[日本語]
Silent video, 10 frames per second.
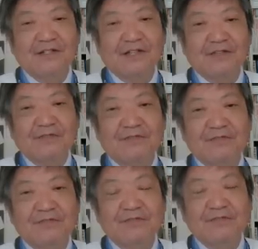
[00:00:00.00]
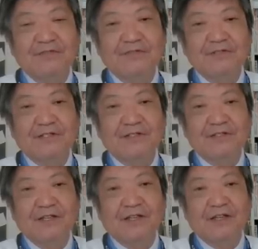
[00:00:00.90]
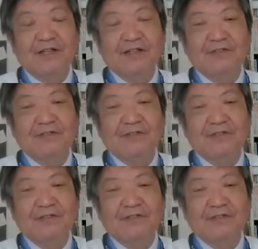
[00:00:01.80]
結局ですね、